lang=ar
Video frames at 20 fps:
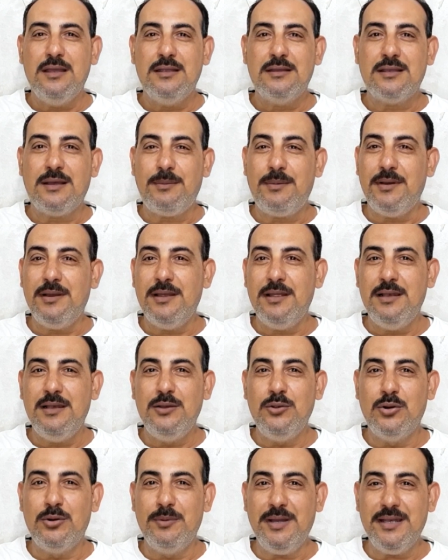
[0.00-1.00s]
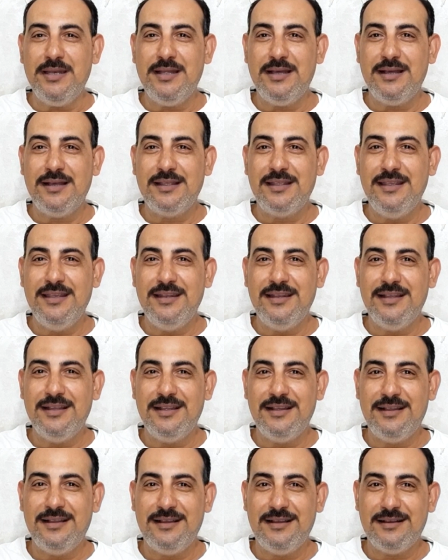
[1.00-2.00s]
طب اليوم احنا
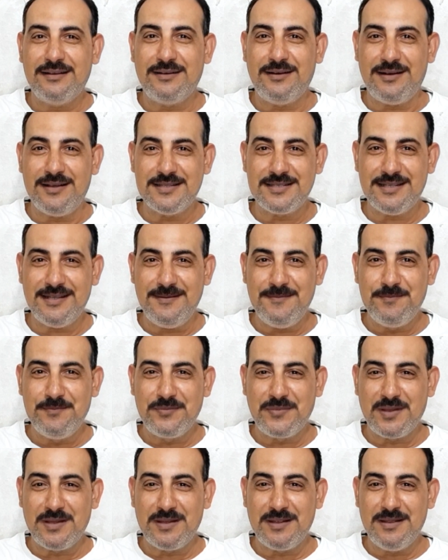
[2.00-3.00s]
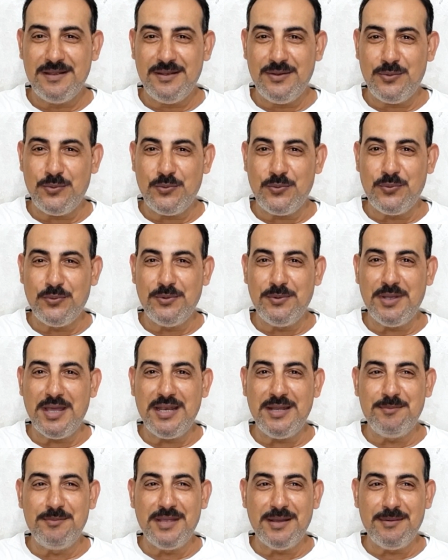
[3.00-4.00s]
جينا قازة
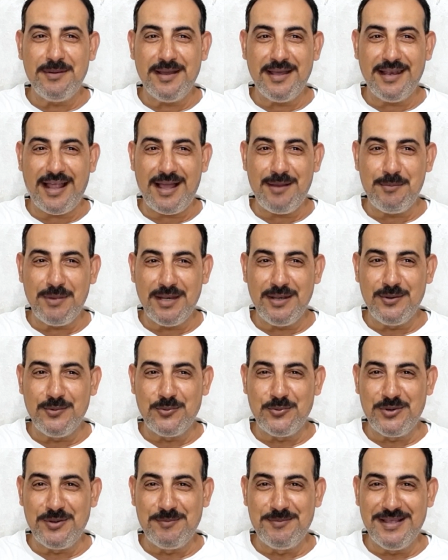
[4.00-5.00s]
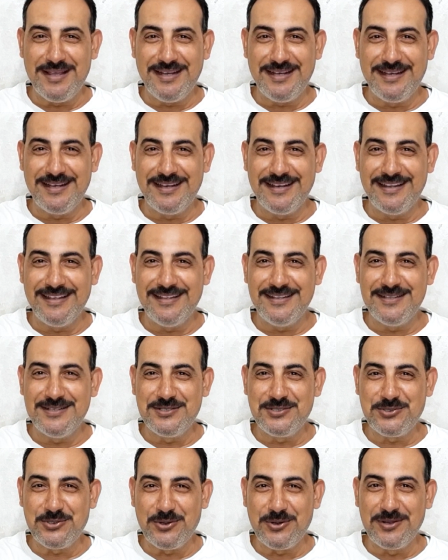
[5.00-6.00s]
وهنبدا بقى العمل ونبدا
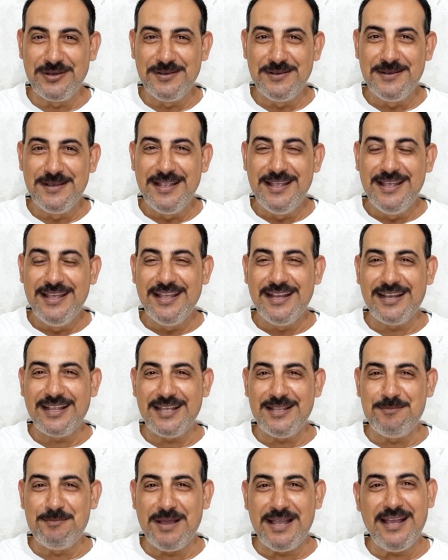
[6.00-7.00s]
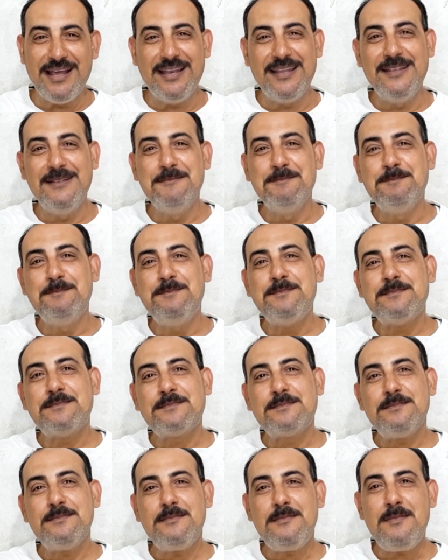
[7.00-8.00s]
الشغل الخدمه يعني
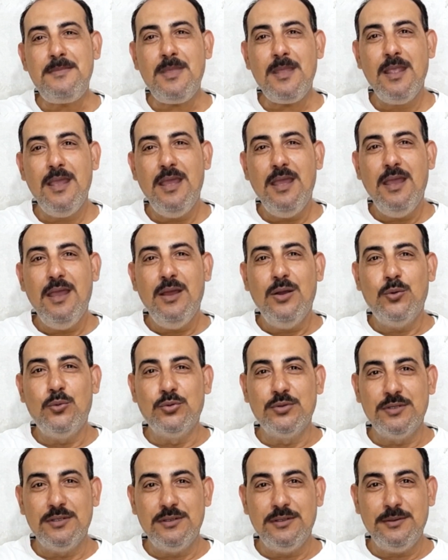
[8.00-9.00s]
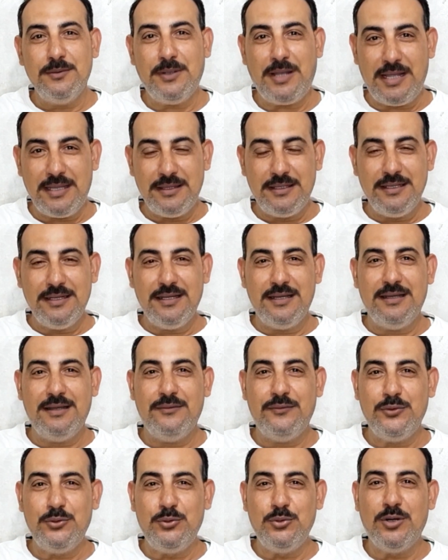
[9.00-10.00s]
وعندنا
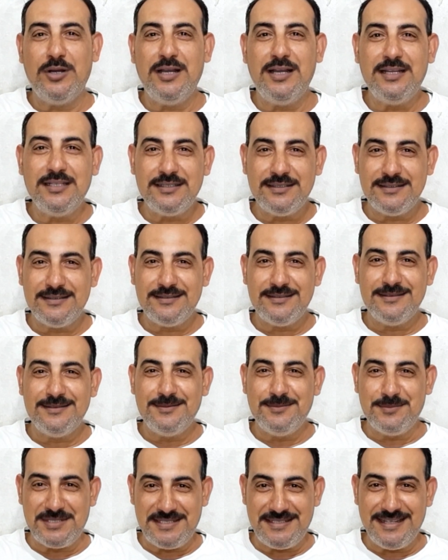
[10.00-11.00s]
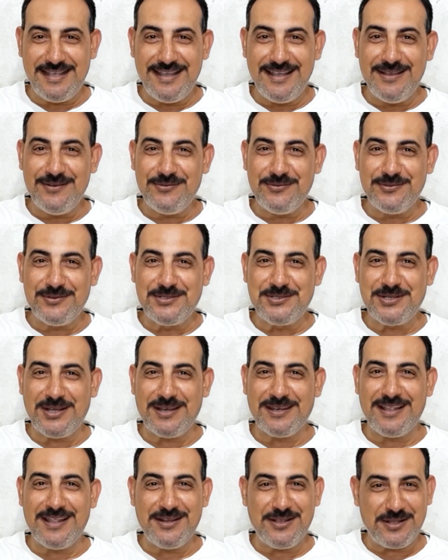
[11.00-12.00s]
فيديوهات بزاف ان شاء
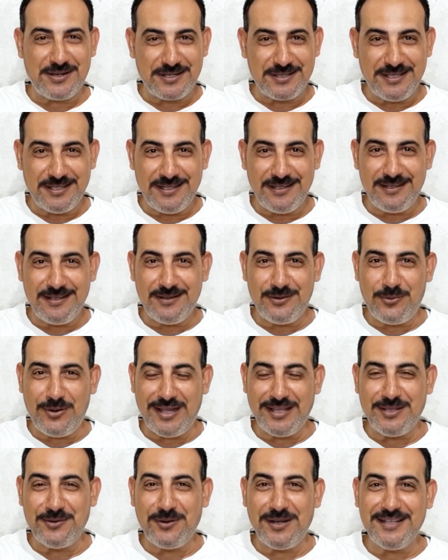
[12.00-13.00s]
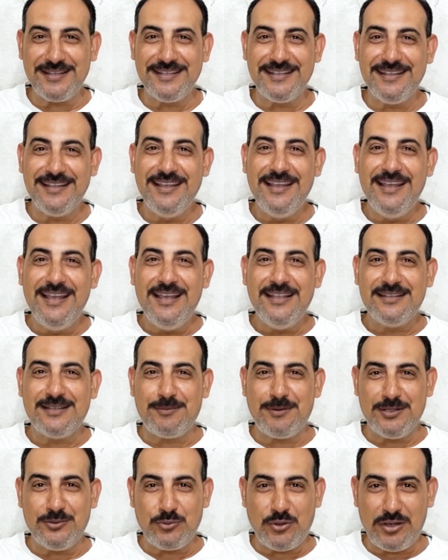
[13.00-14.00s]
الله نعرضها واحده واحده
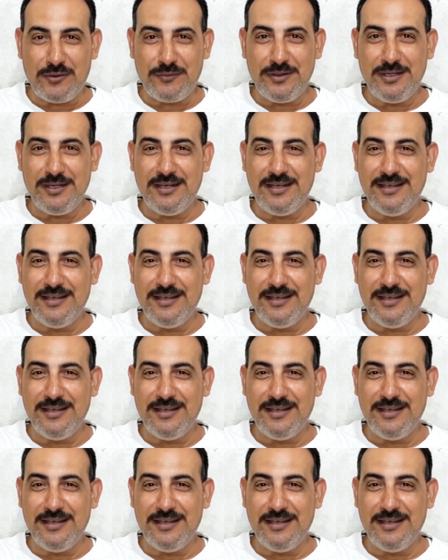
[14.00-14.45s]
طبعا انتوا عارفين